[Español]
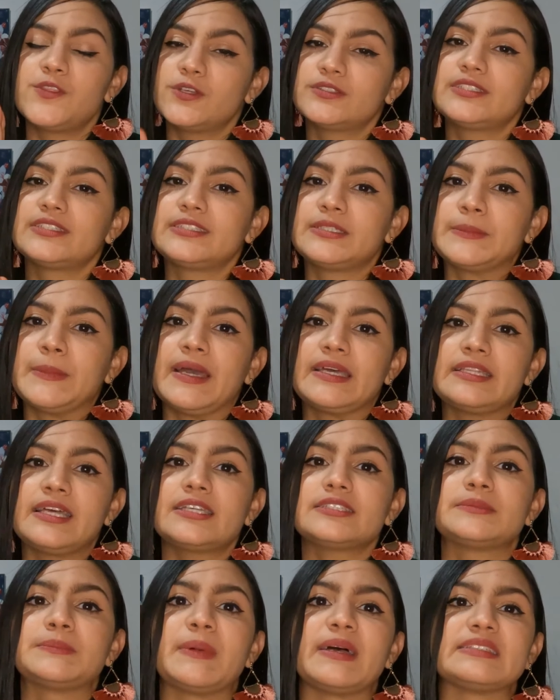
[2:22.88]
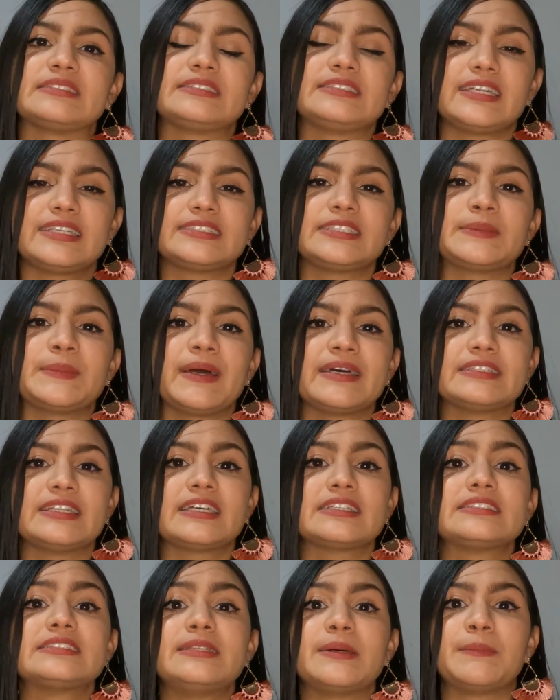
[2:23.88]
12 semanas más tres
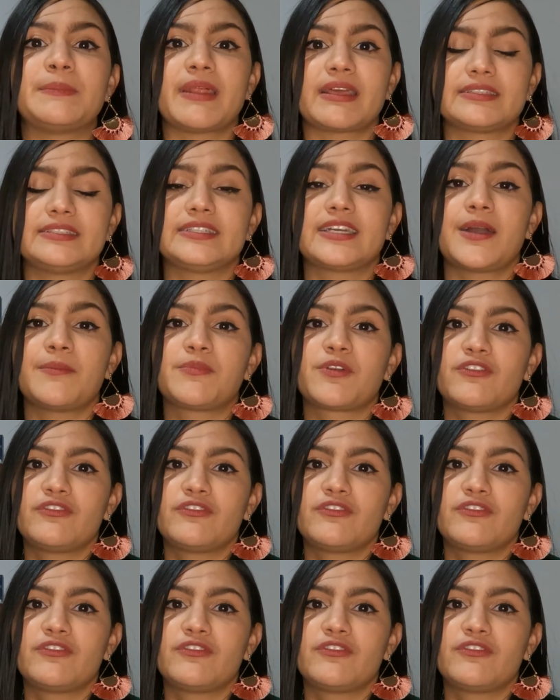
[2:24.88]
semanas de práctica